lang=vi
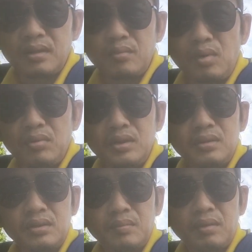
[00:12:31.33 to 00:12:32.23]
từ một cái
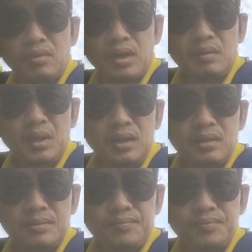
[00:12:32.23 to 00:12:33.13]
người mà khỏe
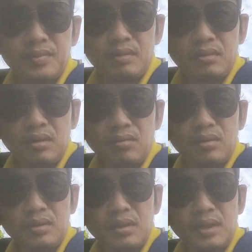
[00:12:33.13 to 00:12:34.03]
bớt bắt
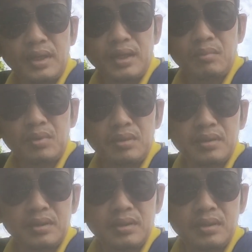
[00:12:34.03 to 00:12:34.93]
đầu là lan ra
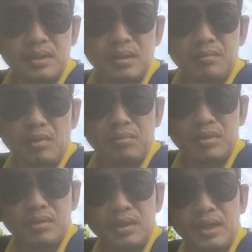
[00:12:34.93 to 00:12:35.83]
10 ha. một
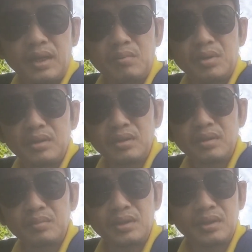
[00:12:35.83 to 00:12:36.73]
người lan ra 10
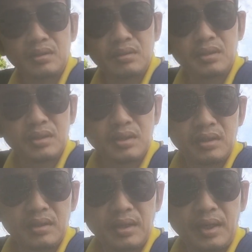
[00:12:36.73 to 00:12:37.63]
người 10 người
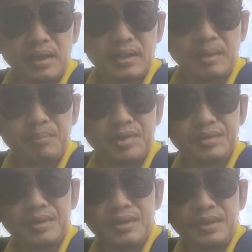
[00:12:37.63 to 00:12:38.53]
thì lan ra trăm
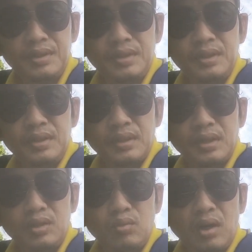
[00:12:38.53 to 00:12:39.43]
người
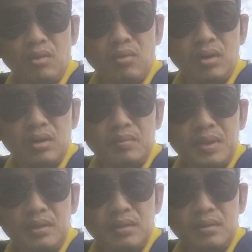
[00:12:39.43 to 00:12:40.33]
thì nhu cầu nó
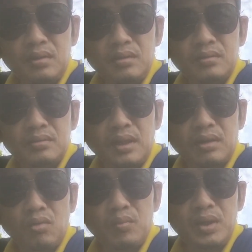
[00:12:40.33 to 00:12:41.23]
mới ờ,
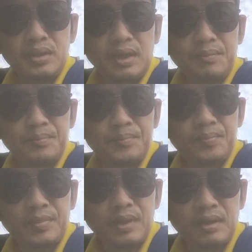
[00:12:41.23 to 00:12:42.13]
tăng đột biến vậy
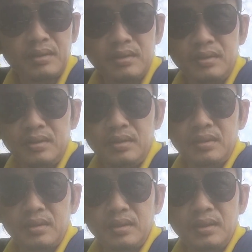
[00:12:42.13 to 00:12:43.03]
nha
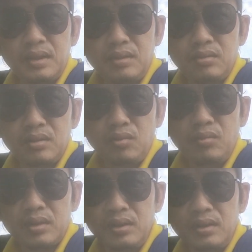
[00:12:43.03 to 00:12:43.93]
thì ở đây như
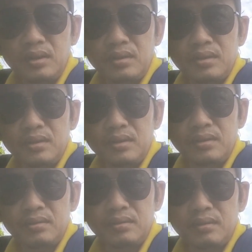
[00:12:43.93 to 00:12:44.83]
dụ phân tích đó,
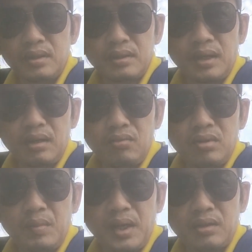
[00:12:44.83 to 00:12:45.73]
tiền thân
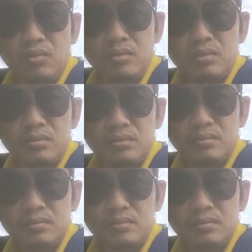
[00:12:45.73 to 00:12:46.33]
của cái bài thuốc